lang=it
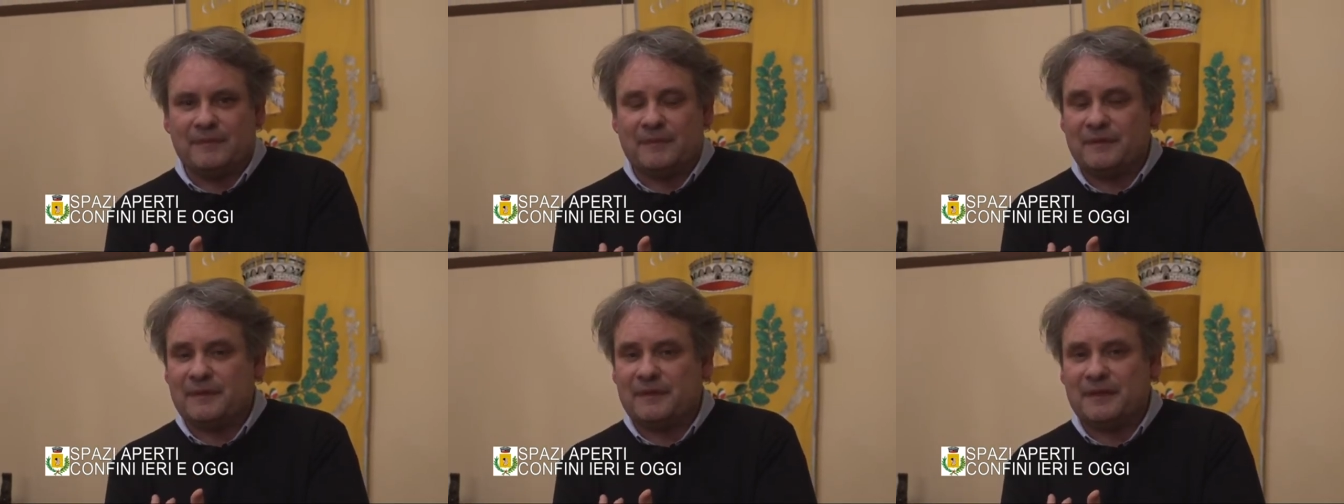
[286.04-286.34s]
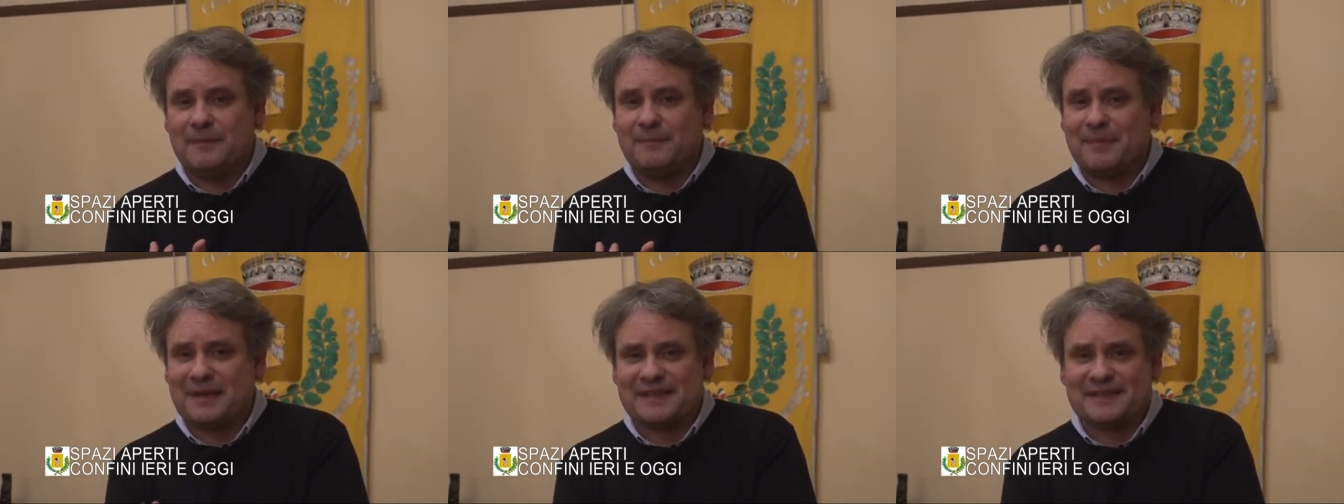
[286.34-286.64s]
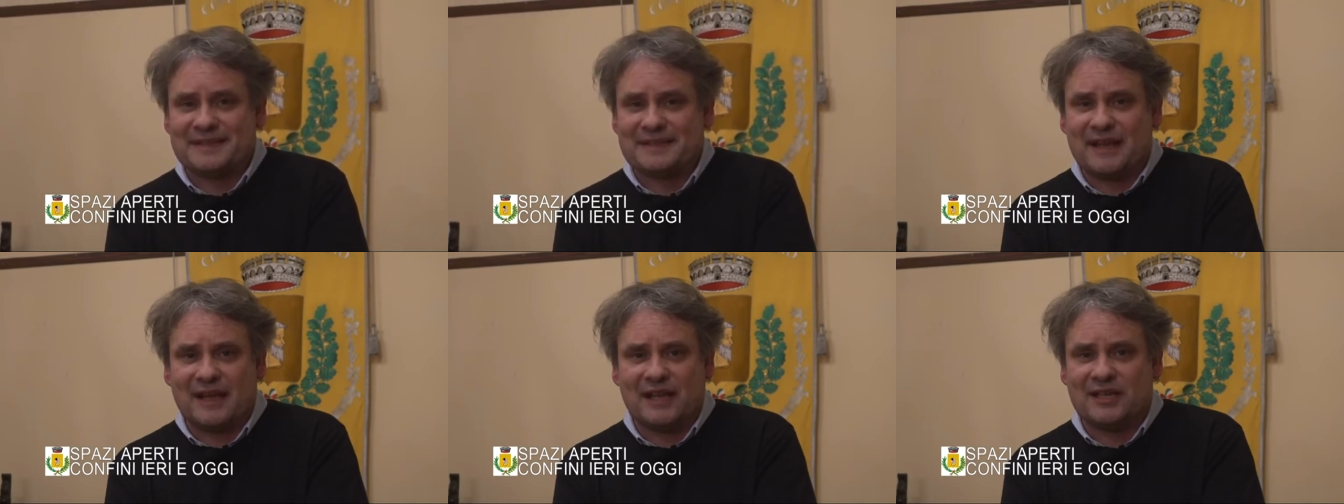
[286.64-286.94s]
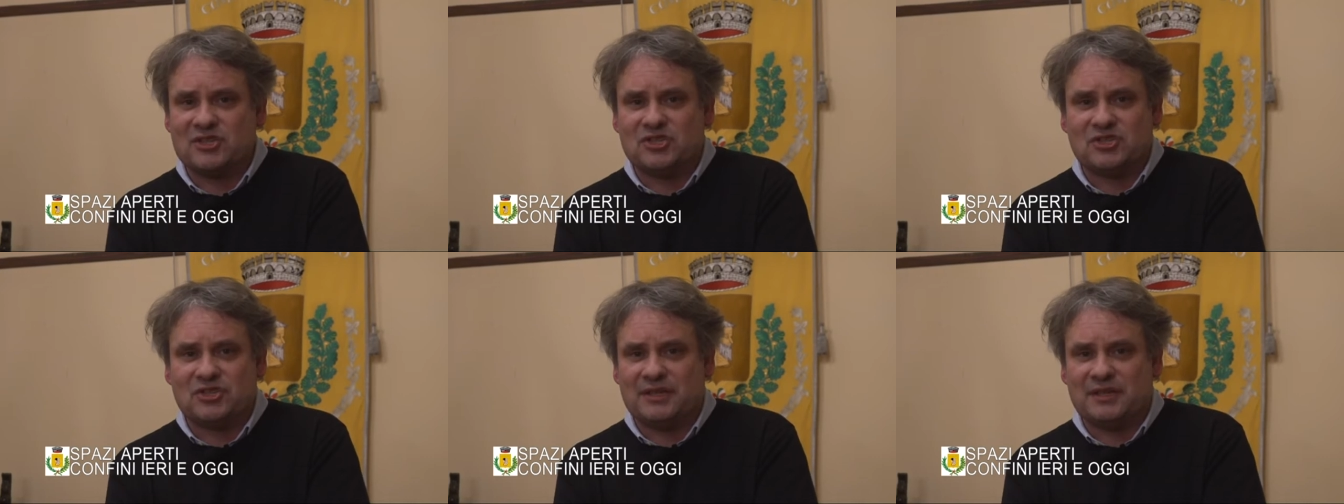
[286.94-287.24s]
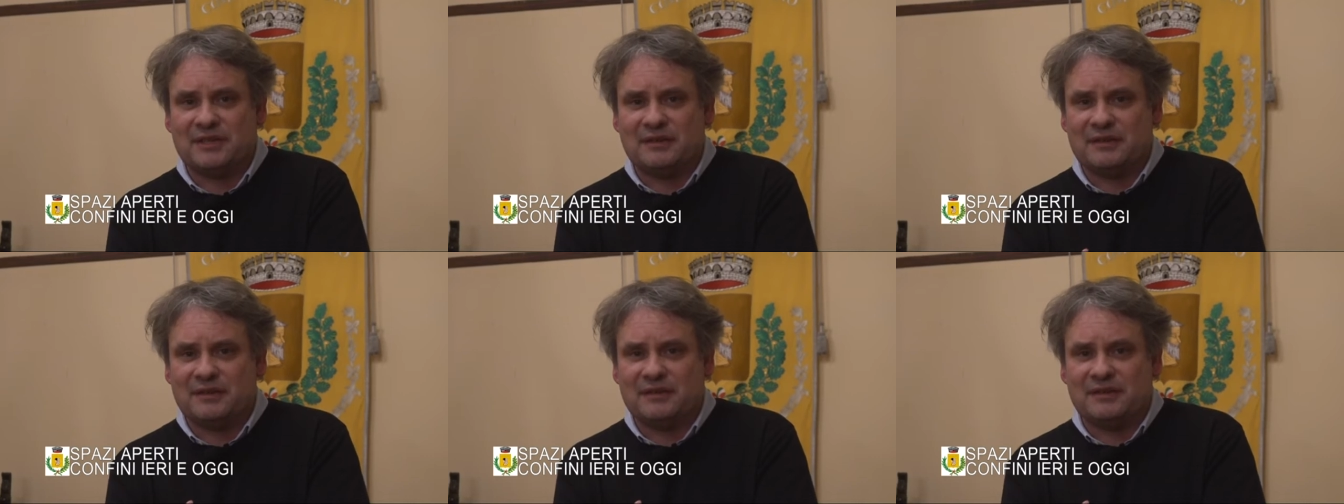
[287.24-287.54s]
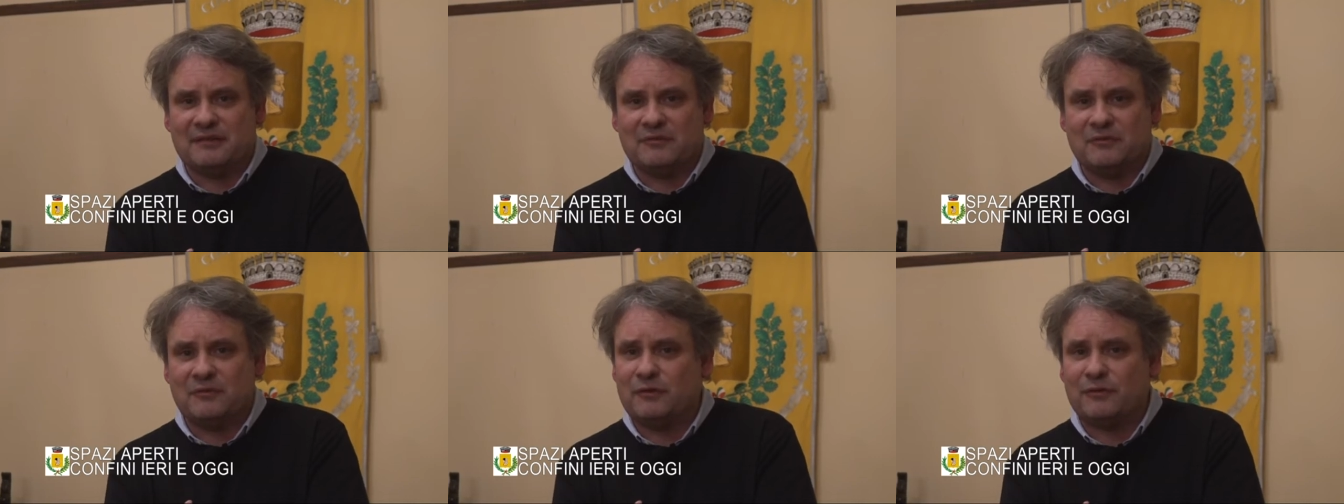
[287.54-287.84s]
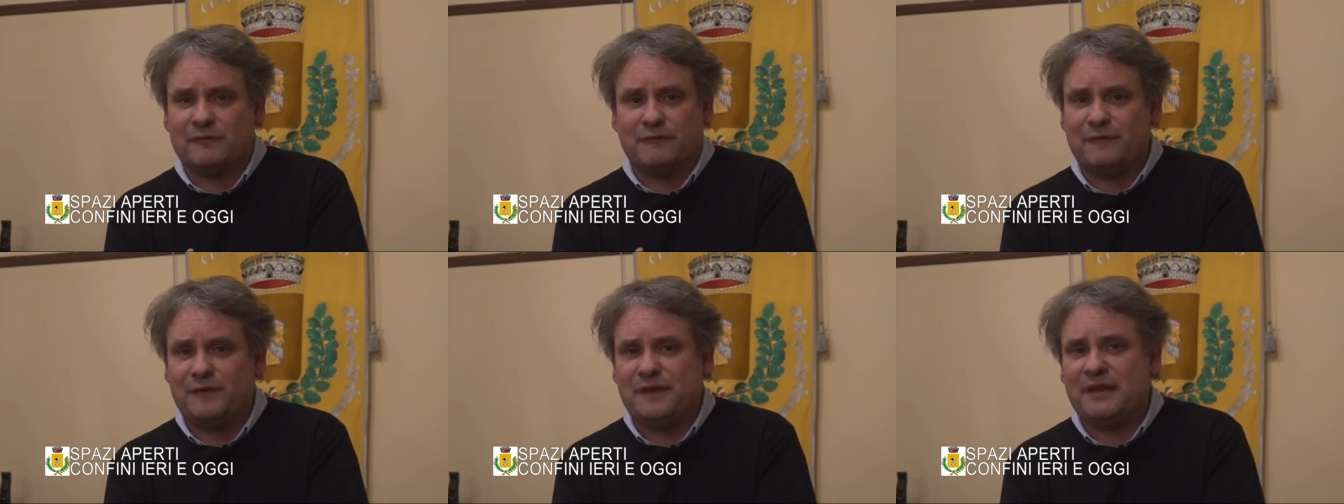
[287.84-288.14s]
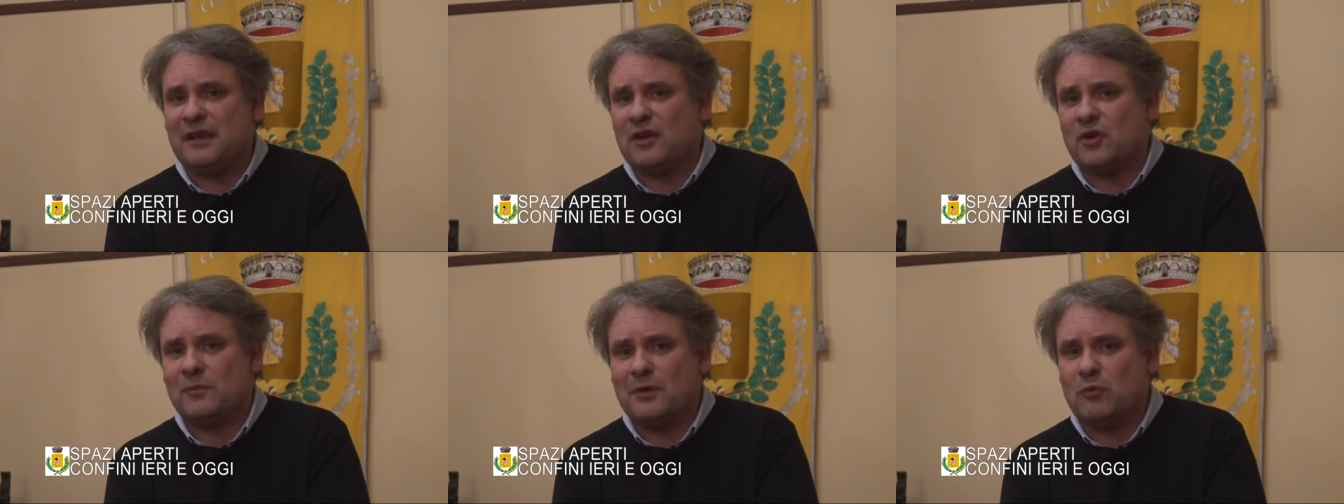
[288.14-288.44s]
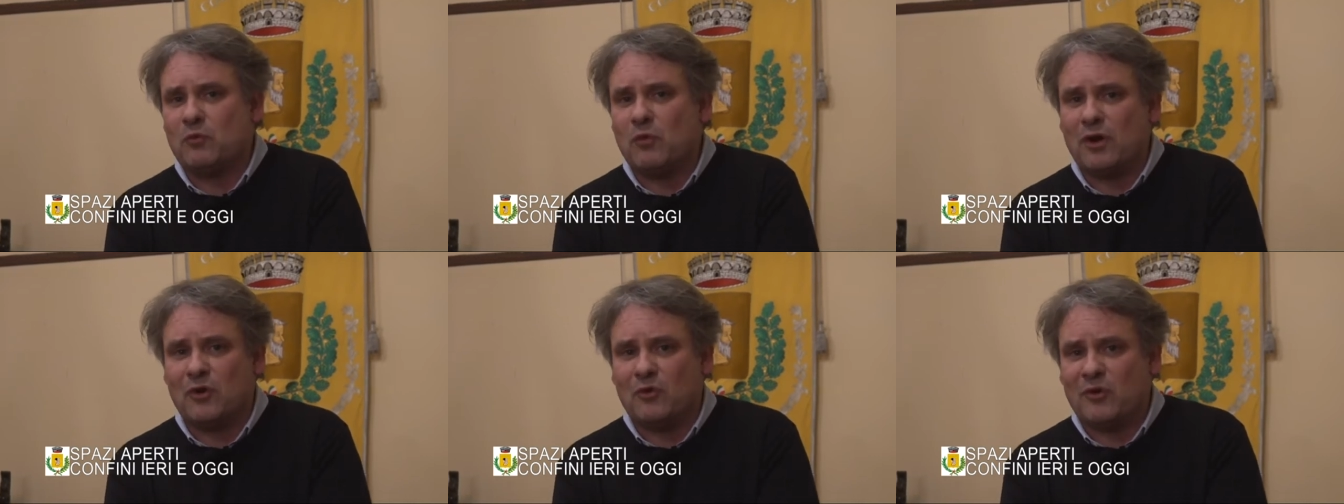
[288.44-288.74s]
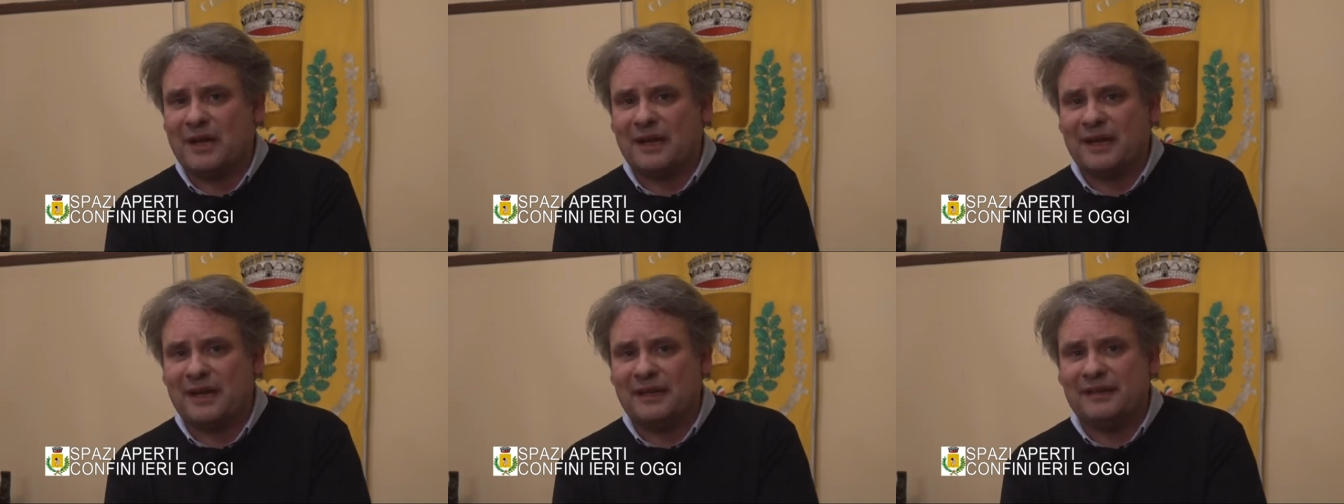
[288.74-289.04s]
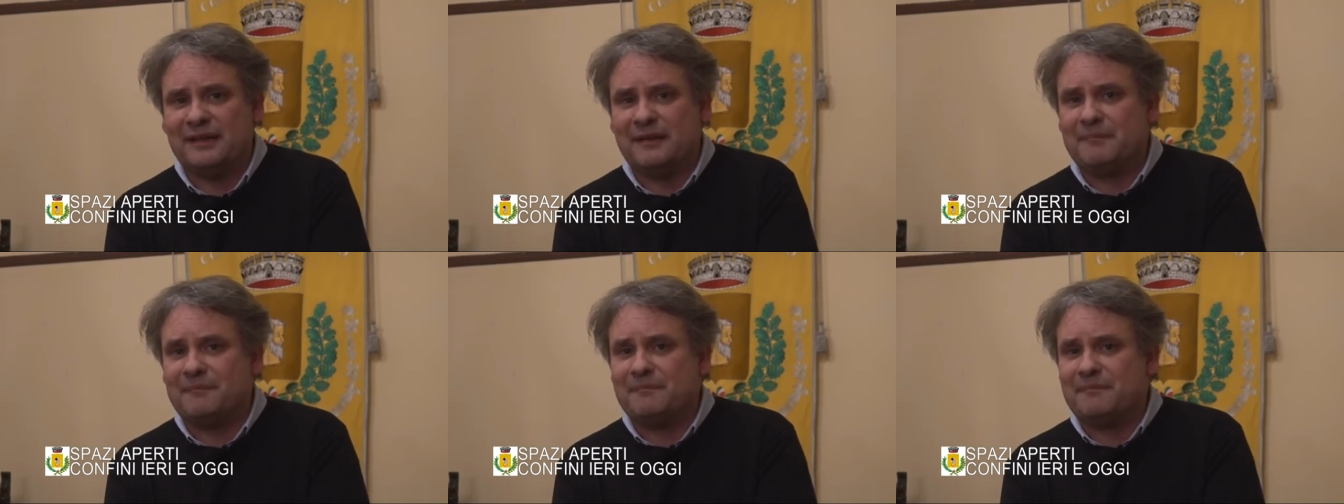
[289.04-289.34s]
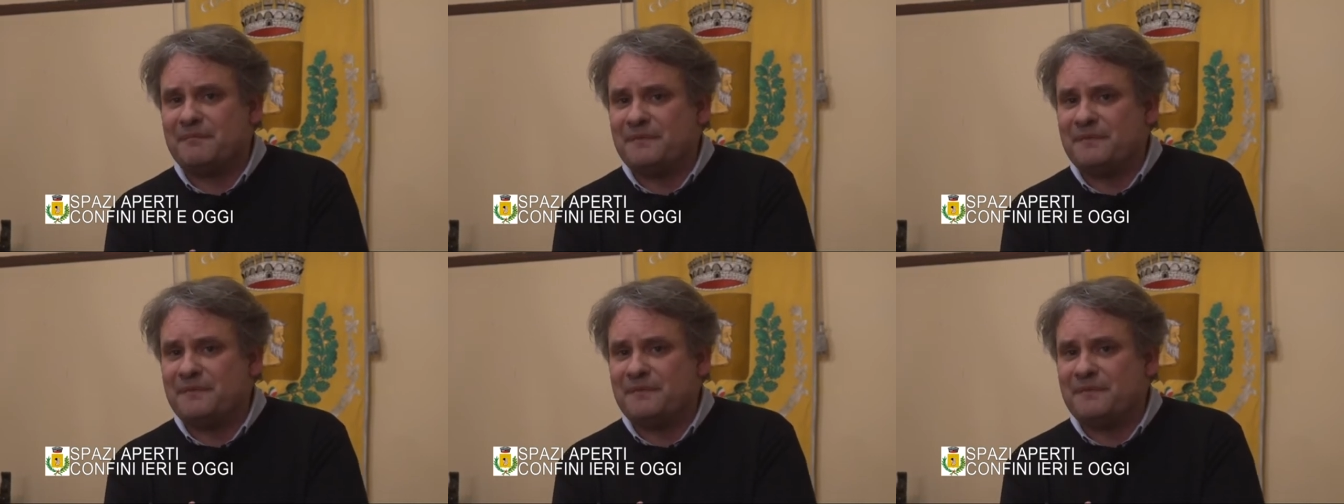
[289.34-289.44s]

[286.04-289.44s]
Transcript: di passaggi un confine come luogo anche di,